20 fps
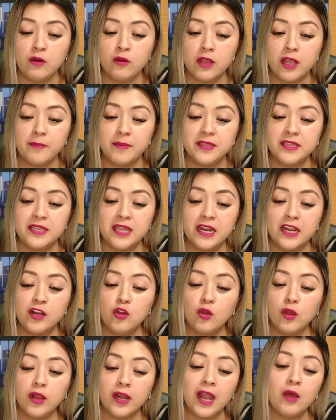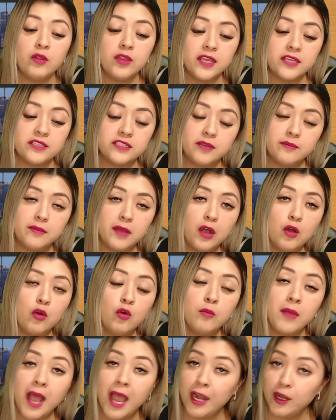capitalino Claudia
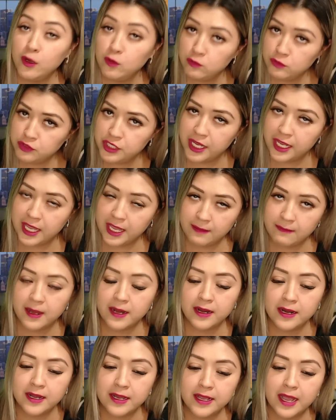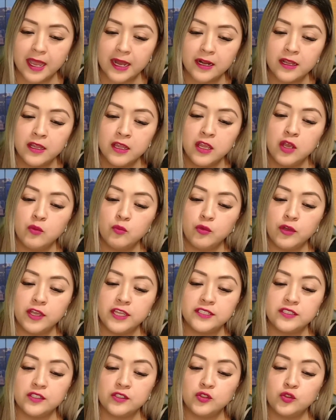Sheinbaum anuncia que va a arrancar
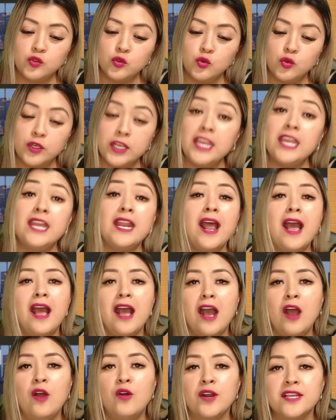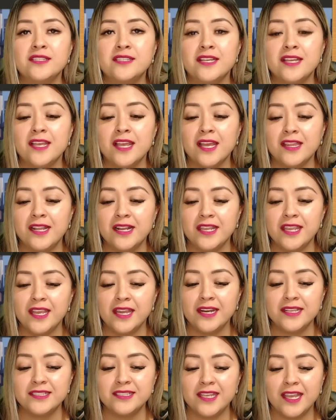pues su gira, ahora sí que del
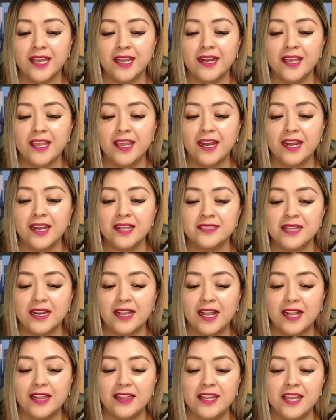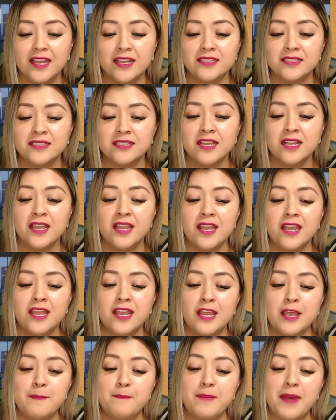quién es quién ahí en las alcaldías,
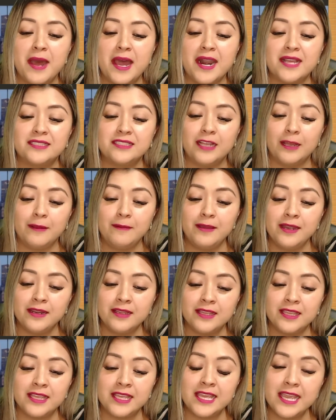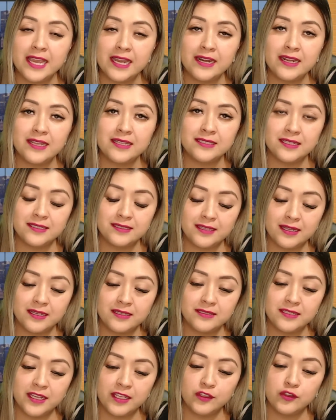para saber quiénes
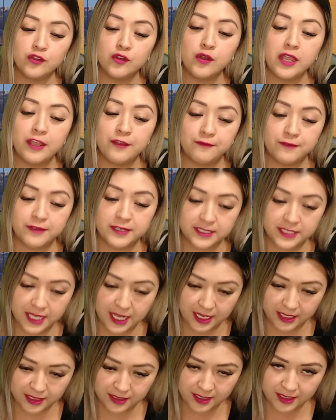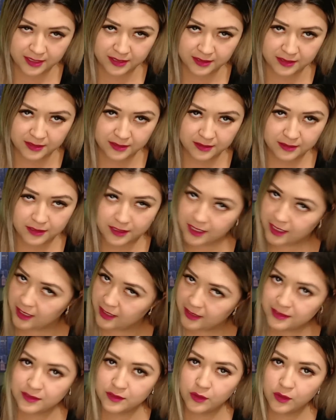están siendo eficientes
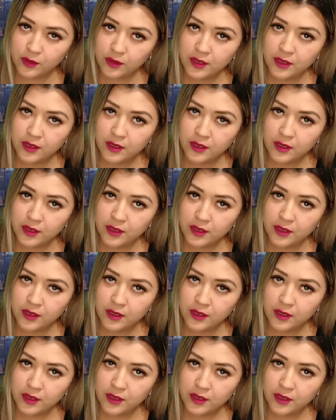quiénes no